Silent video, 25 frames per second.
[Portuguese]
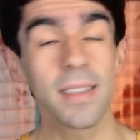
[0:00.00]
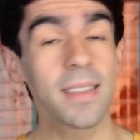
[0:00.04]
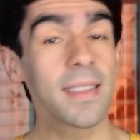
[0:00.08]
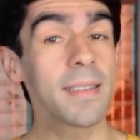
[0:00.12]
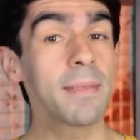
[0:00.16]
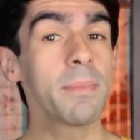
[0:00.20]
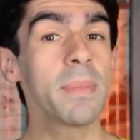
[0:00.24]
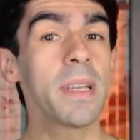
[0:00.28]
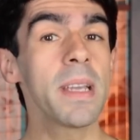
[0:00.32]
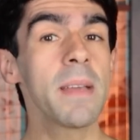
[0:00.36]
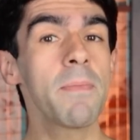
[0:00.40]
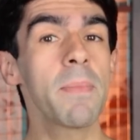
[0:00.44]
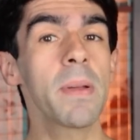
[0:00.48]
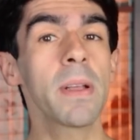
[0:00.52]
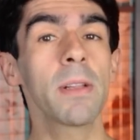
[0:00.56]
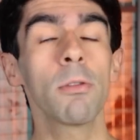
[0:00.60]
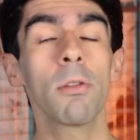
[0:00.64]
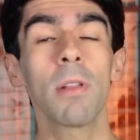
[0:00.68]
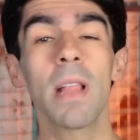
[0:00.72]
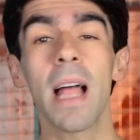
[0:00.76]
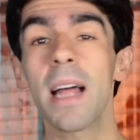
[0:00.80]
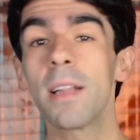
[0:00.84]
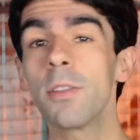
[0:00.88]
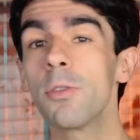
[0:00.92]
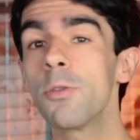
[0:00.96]
também
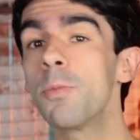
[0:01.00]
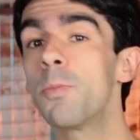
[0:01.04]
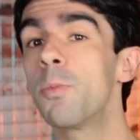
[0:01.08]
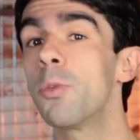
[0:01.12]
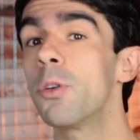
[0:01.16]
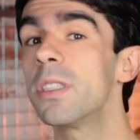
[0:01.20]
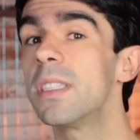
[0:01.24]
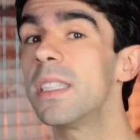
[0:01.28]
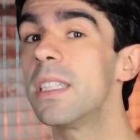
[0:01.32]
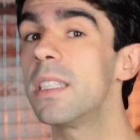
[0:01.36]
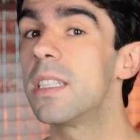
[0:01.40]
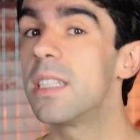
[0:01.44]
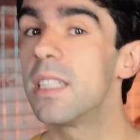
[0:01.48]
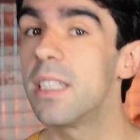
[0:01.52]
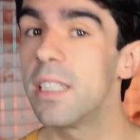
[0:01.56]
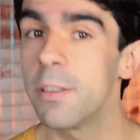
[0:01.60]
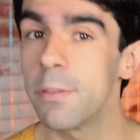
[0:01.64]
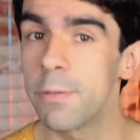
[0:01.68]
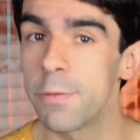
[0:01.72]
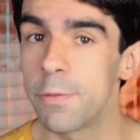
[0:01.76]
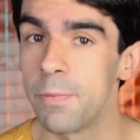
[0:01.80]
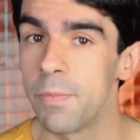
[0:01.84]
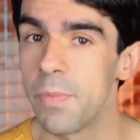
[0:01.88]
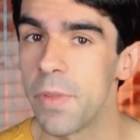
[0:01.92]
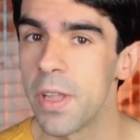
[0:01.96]
pelo lado
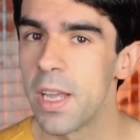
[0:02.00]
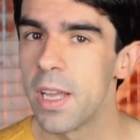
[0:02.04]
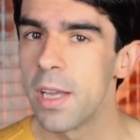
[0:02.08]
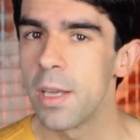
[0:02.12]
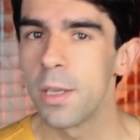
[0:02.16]
positivo